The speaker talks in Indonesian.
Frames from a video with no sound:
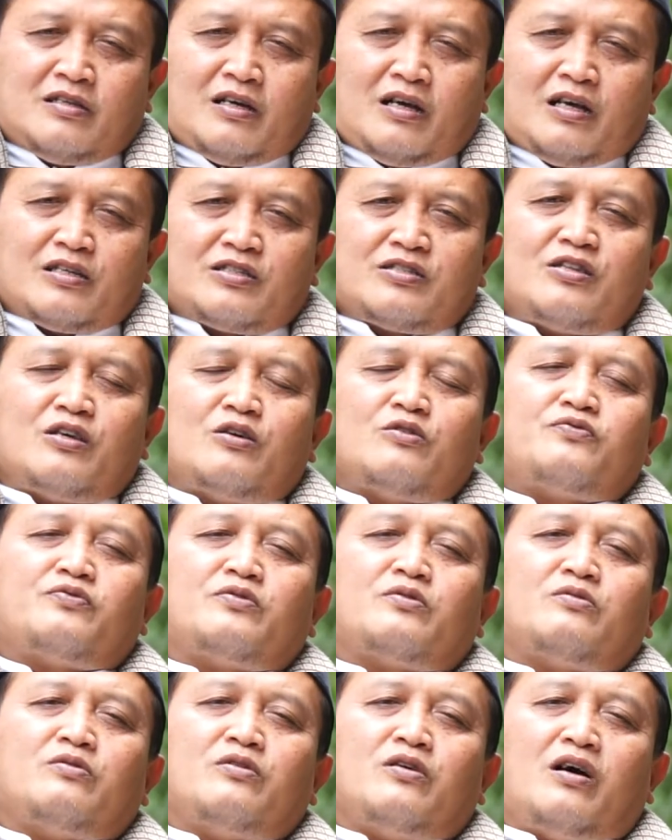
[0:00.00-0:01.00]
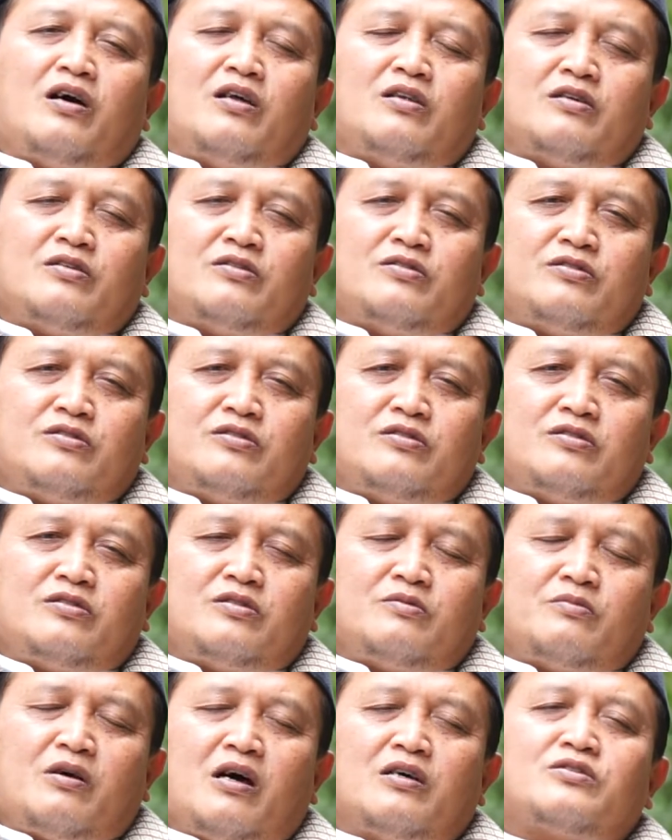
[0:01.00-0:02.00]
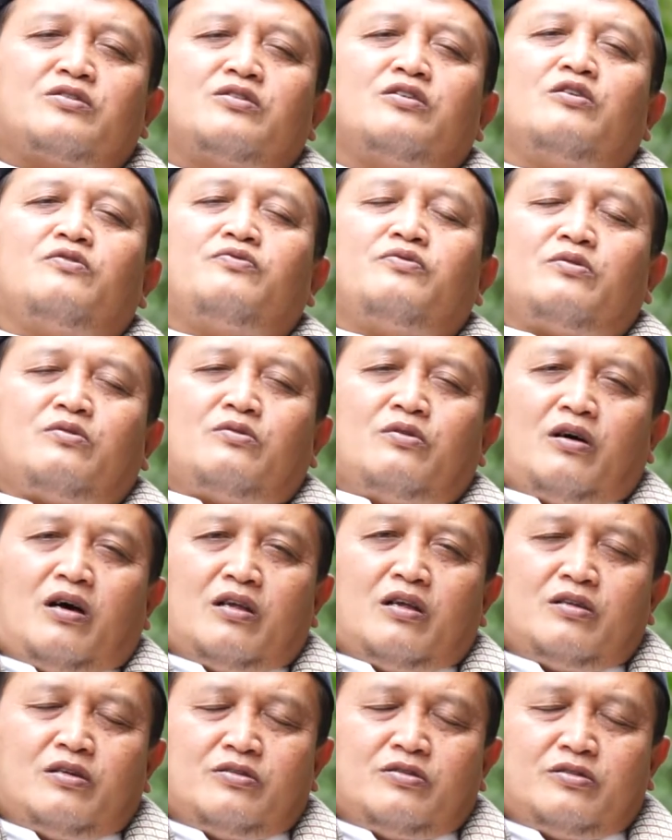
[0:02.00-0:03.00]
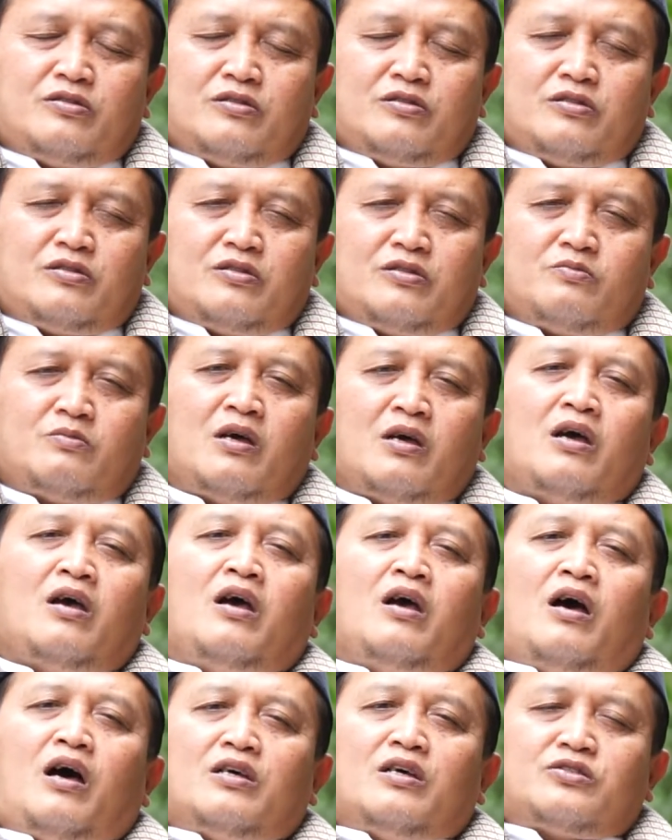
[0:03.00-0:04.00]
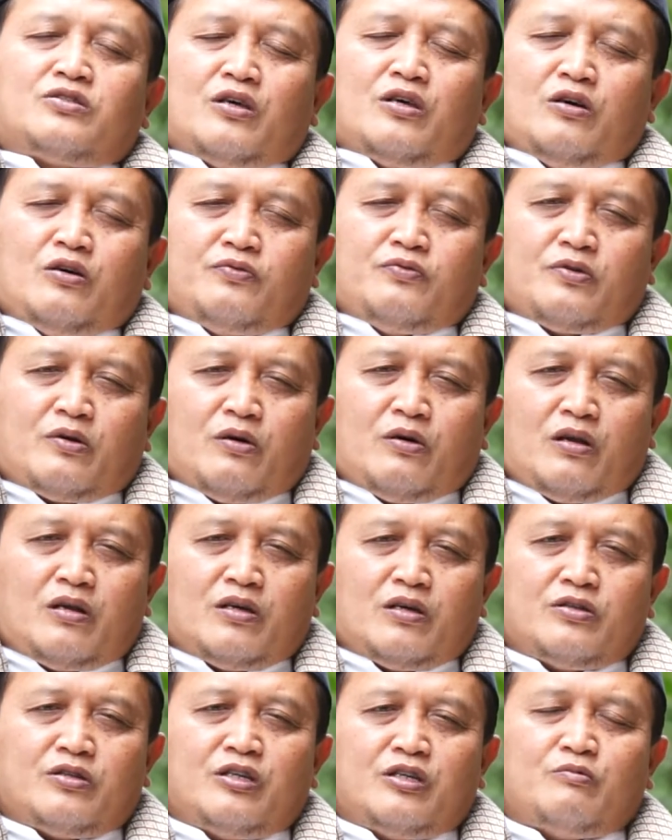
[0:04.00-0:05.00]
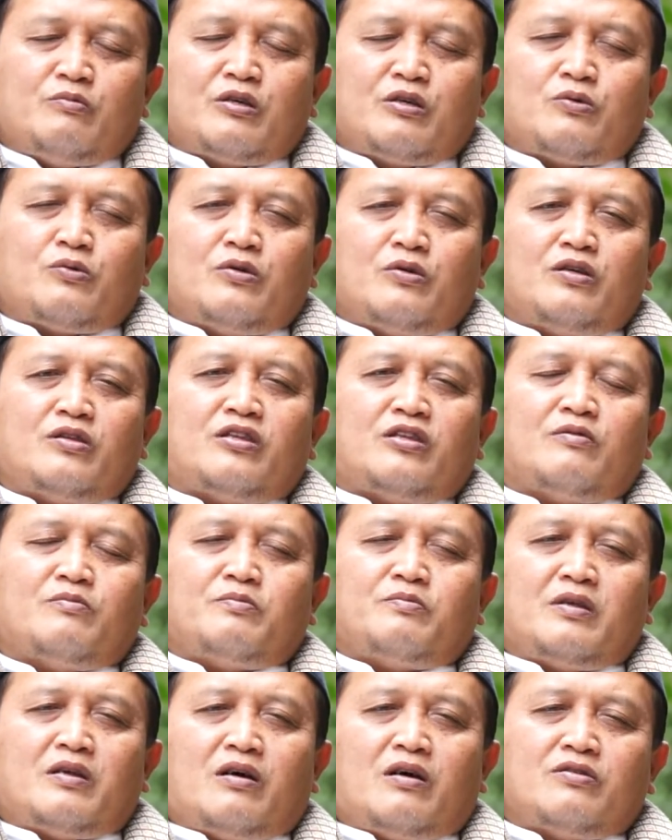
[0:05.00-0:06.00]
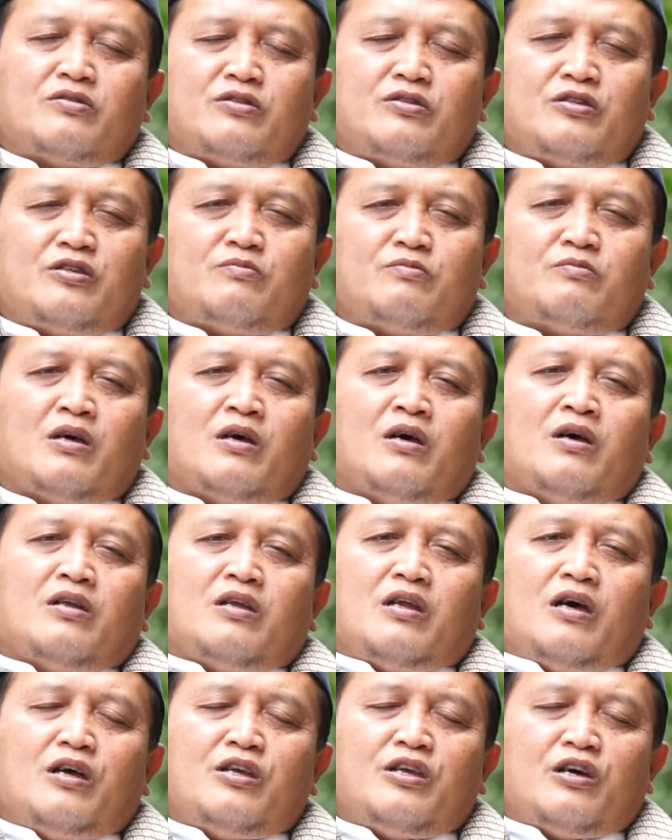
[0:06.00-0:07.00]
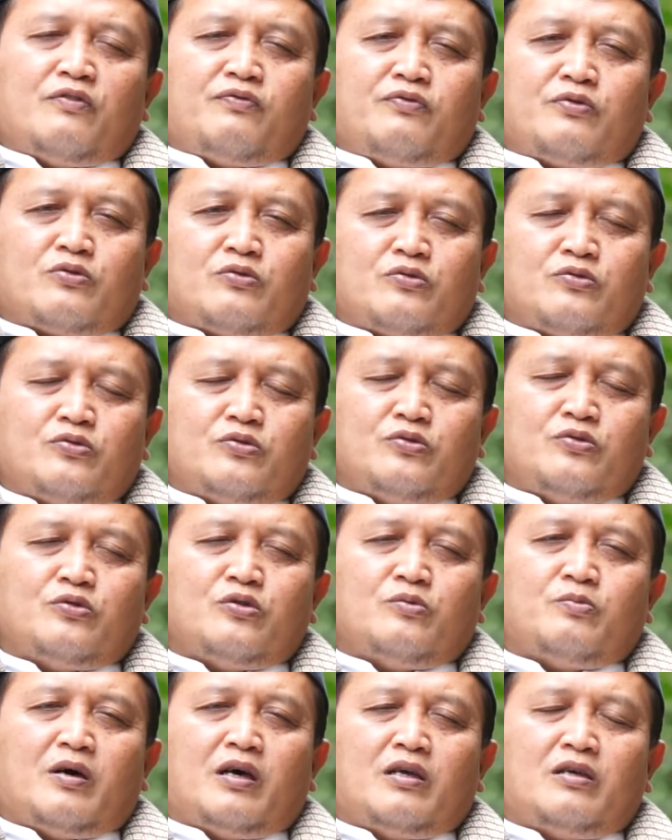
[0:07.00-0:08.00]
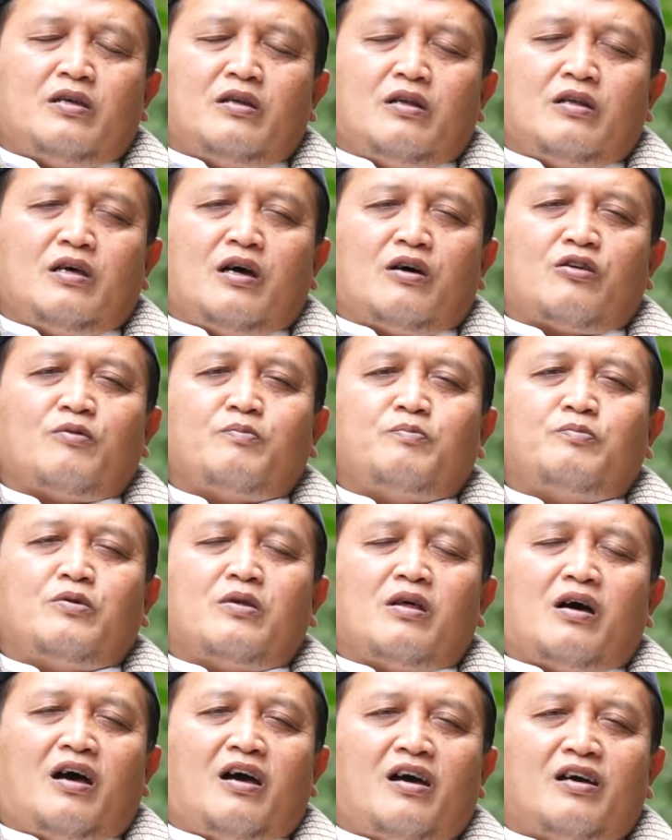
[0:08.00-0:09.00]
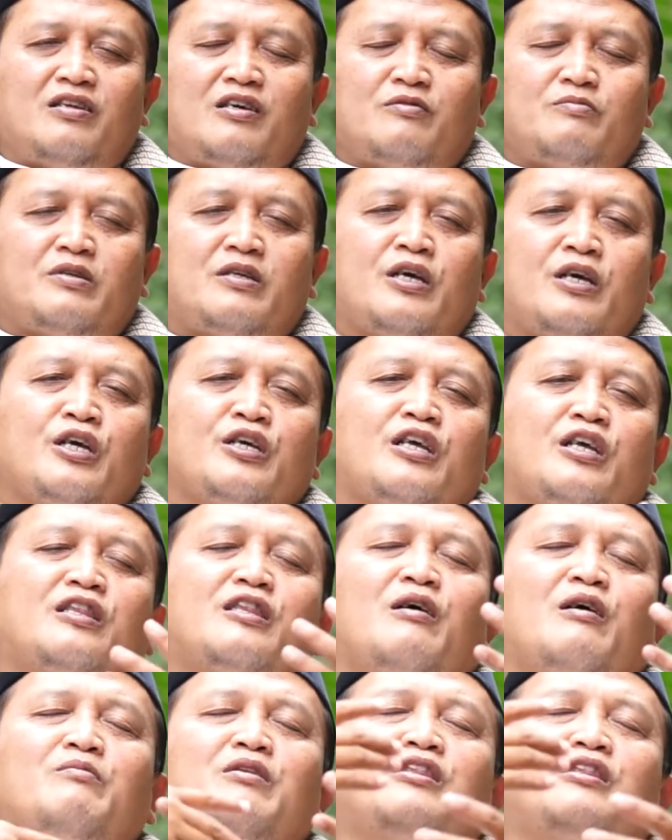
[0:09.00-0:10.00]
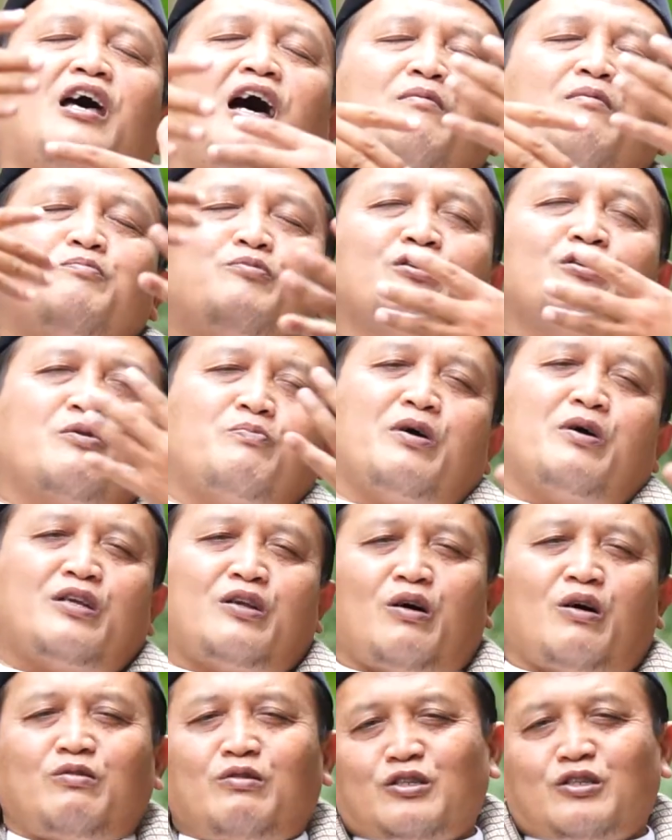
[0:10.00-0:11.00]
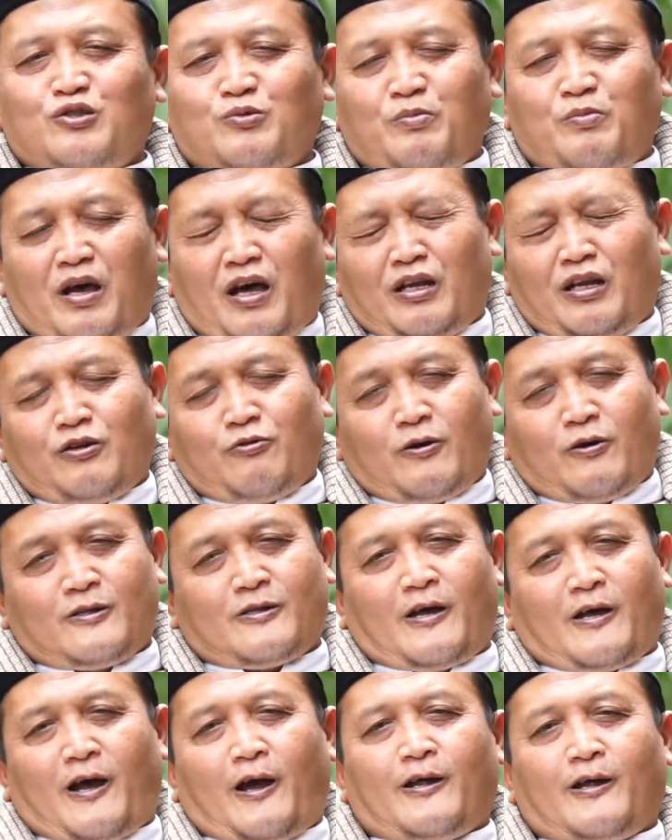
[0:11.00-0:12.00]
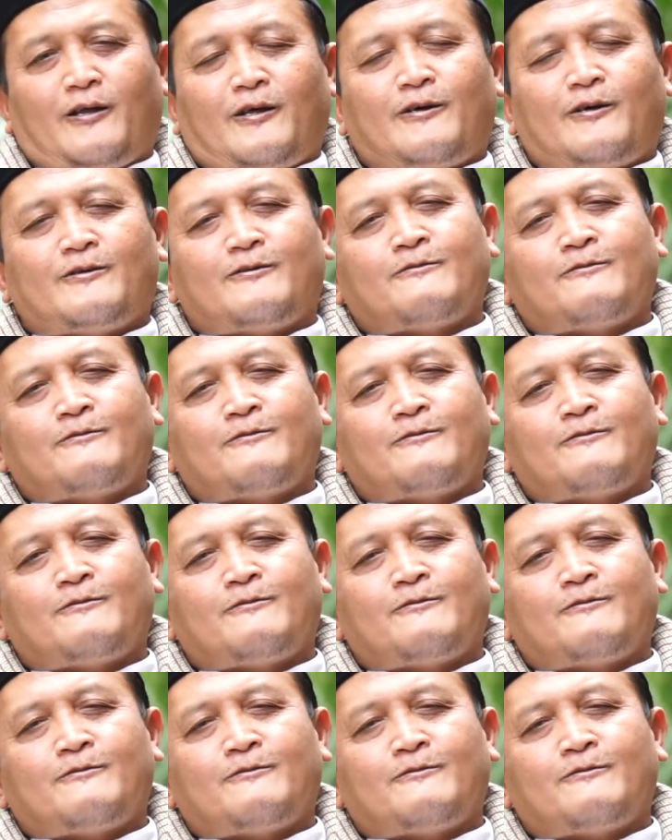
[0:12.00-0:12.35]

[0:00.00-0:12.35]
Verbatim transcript: Astaghfirullahaladzim, astaghfirullahaladzim, astaghfirullahaladzim min kulli dzambin azim, la yaghfiru dzunuba illa rabbul alamin. Kita minta ampun kepada Allah Subhanahu wa taala.